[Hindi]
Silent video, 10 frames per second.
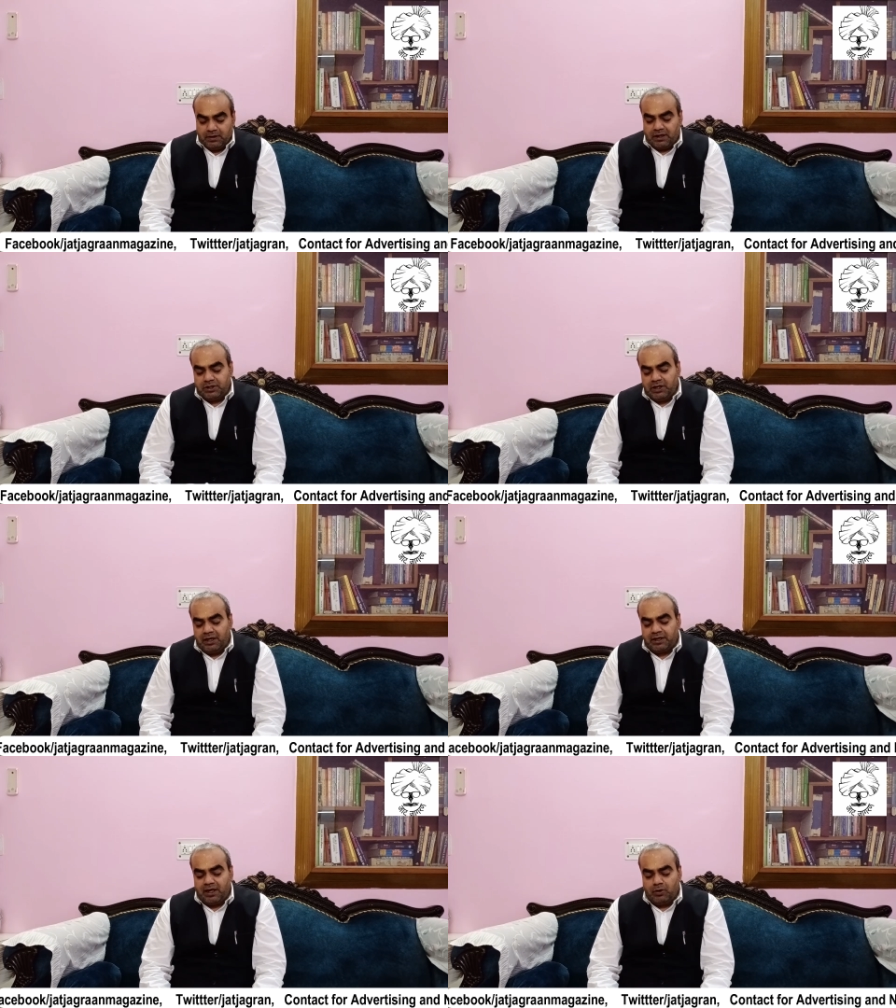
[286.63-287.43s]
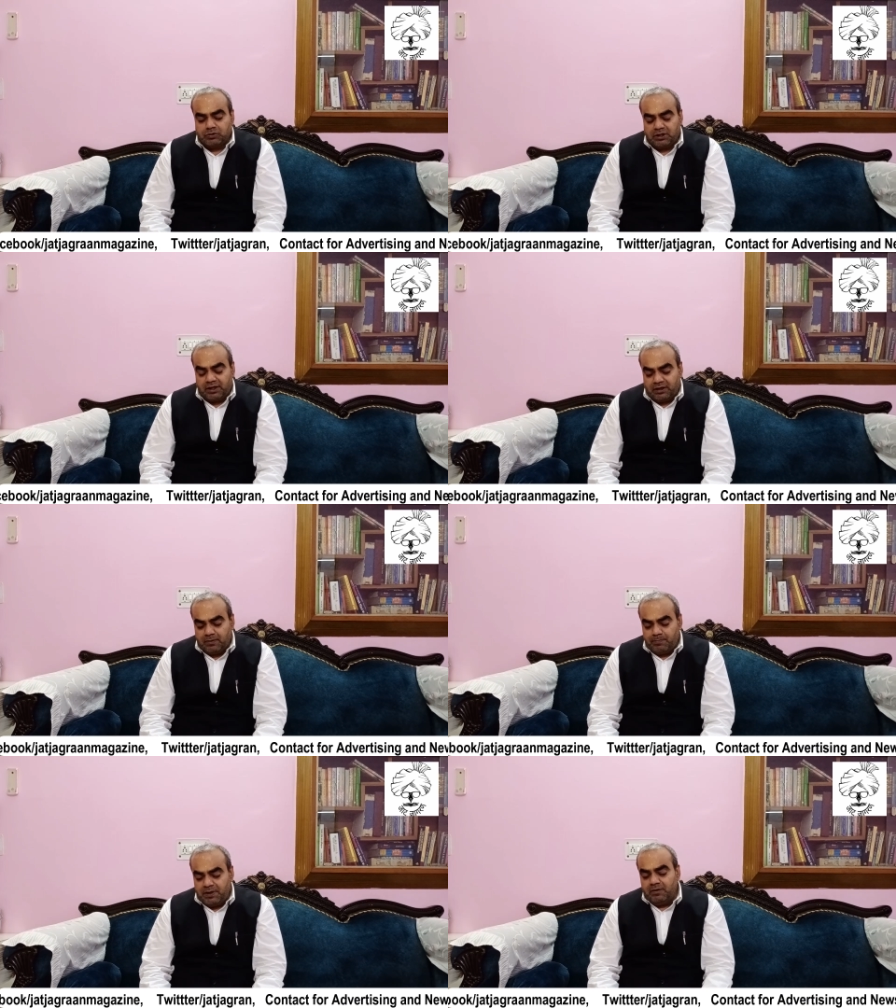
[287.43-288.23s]
अच्छा यहाँ क्या होता है
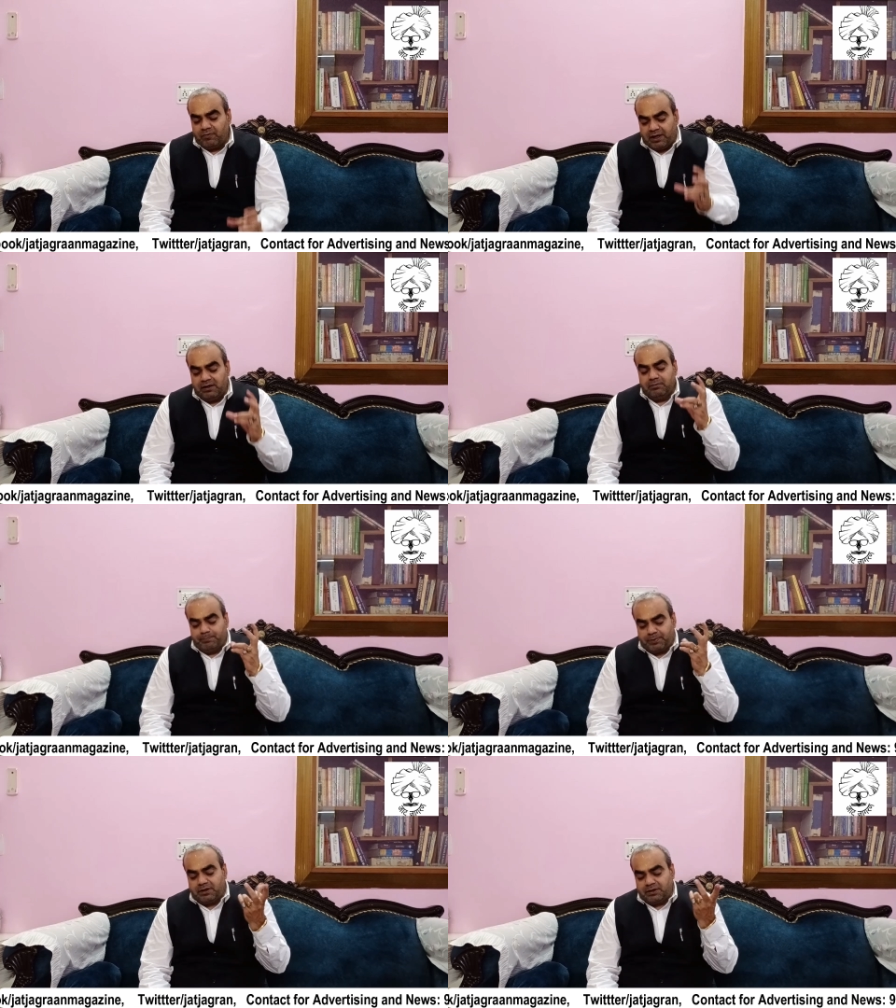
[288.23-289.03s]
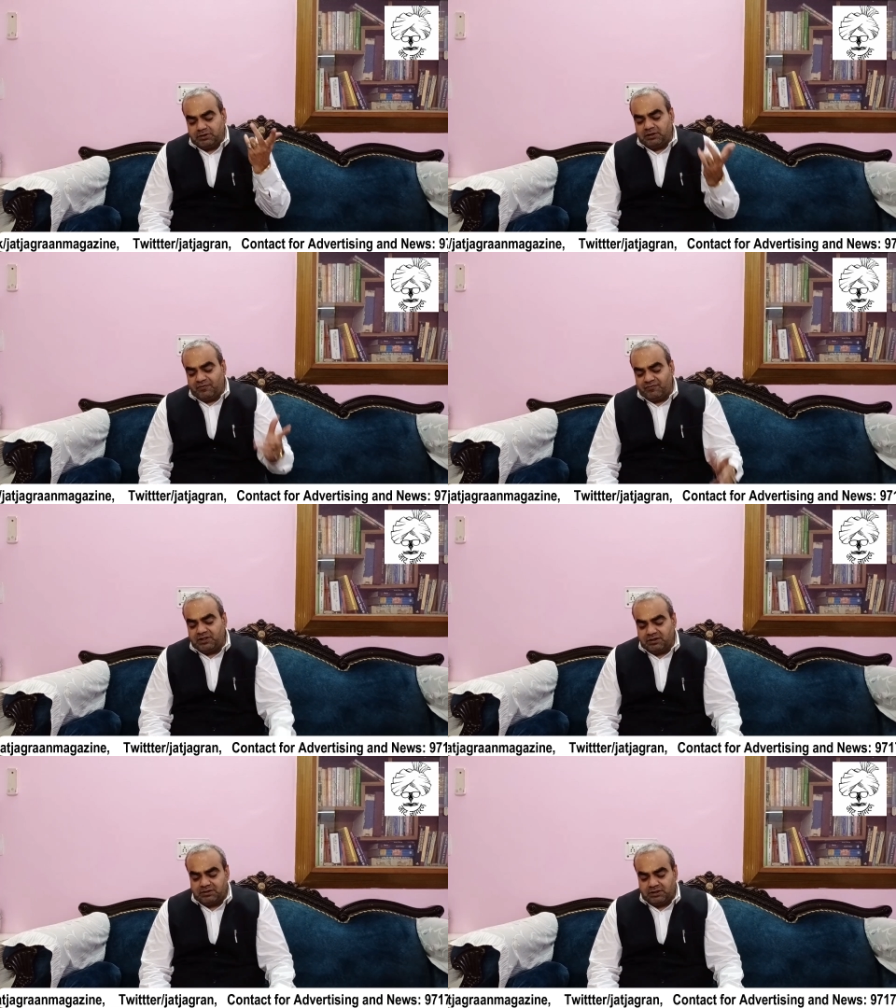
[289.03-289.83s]
कि मीन वाइल प्रकृति का
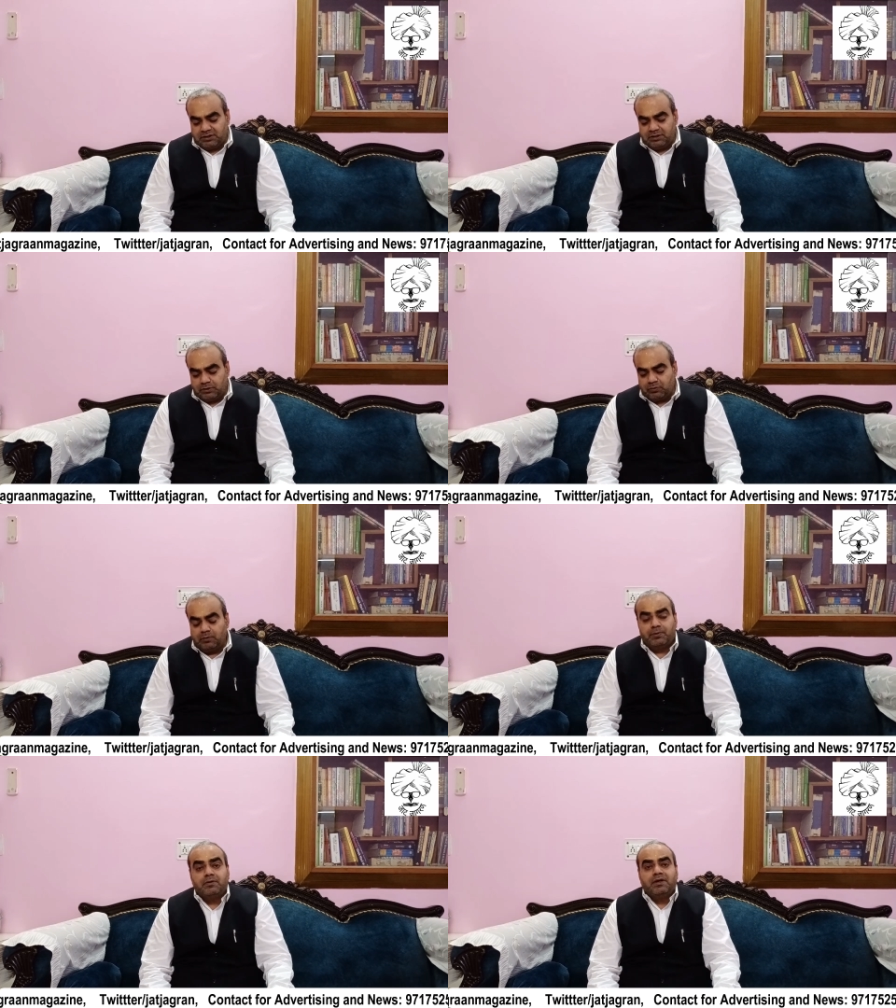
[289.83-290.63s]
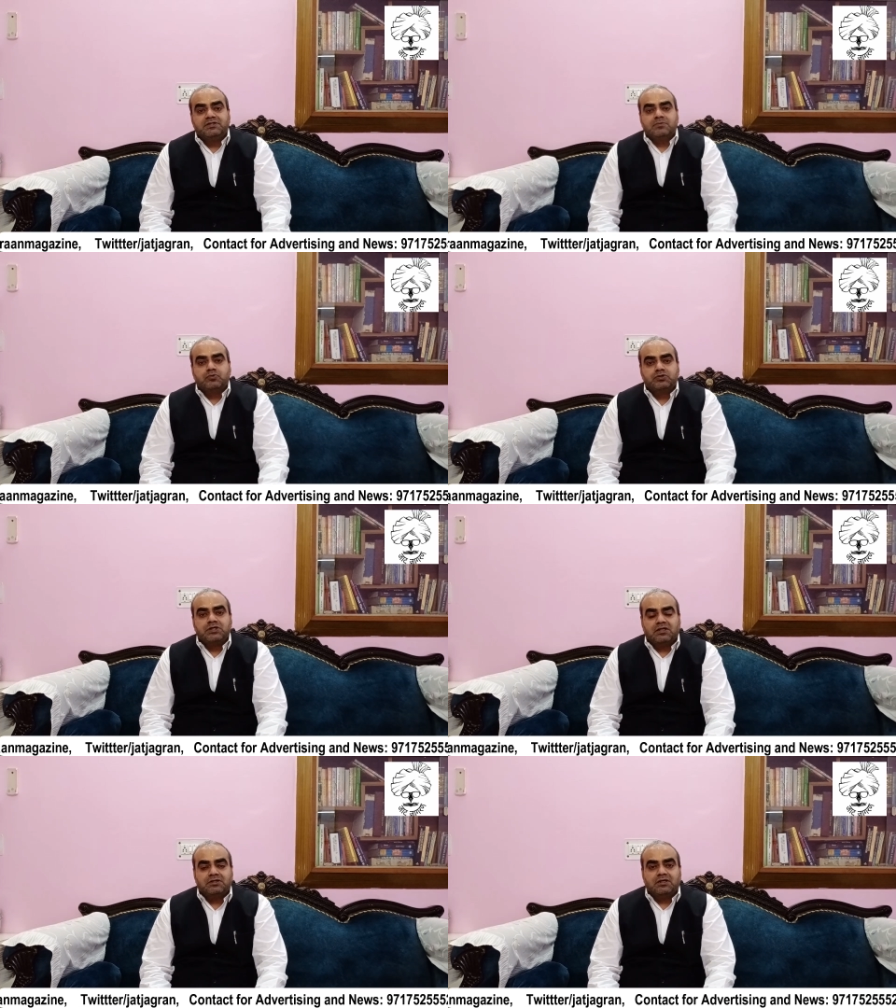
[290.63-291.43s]
विधान देखिए क्योंकि भगवान जब कुछ
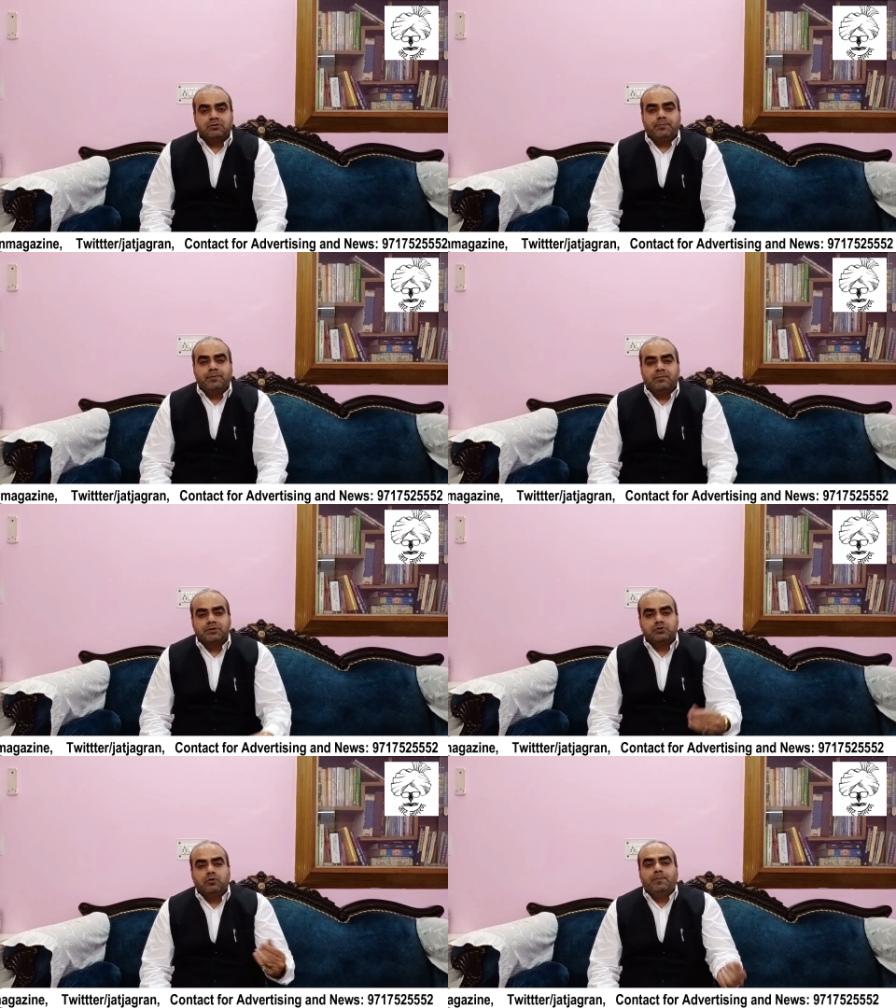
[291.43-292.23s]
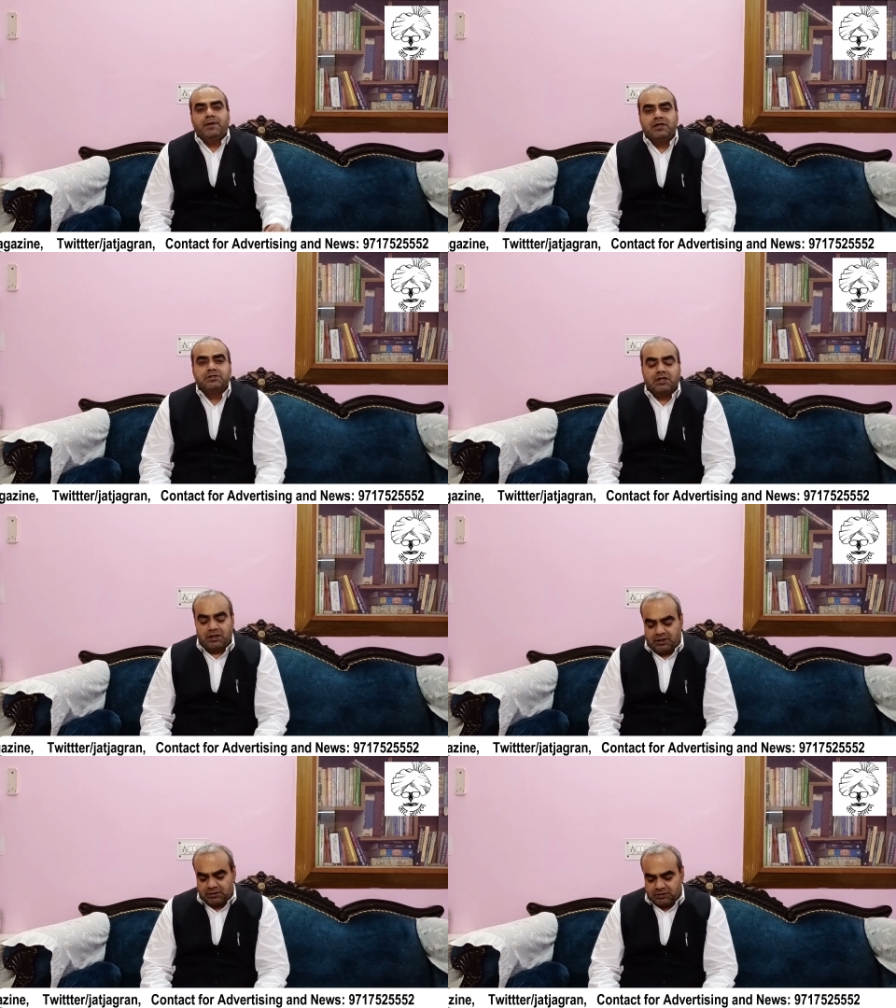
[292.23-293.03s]
चाहता है तो अपने बच्चों को पहले इशारा
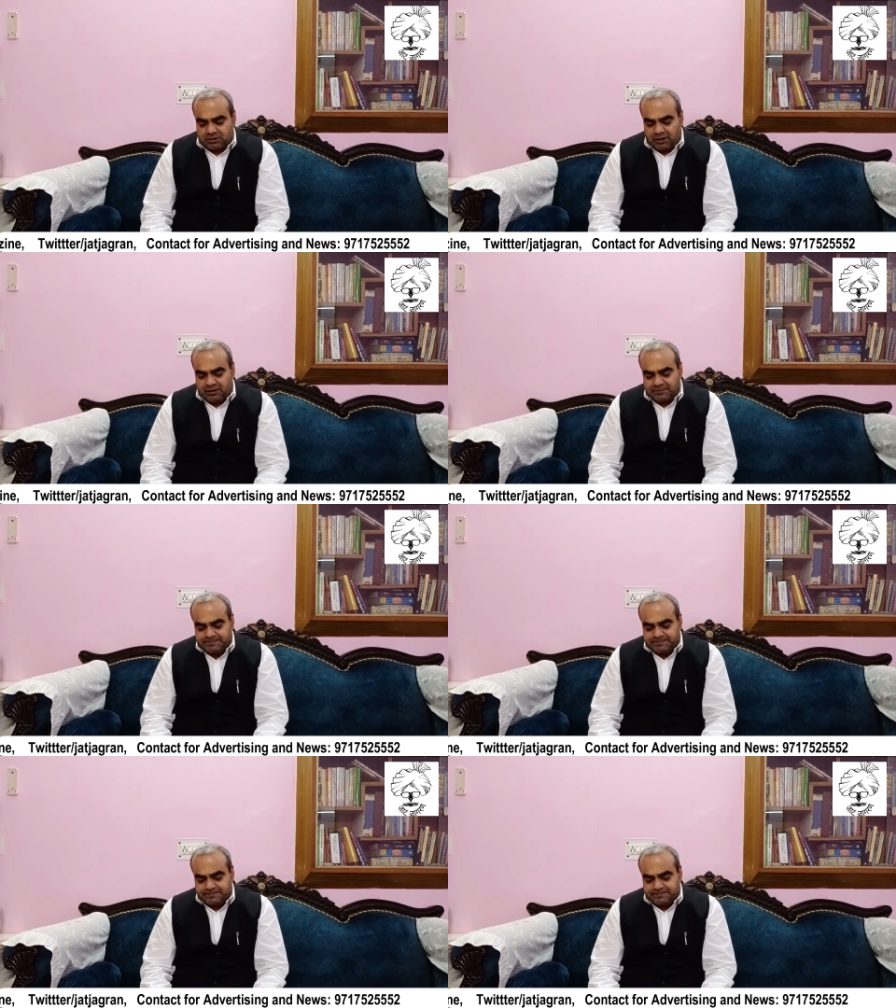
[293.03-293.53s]
कर देता है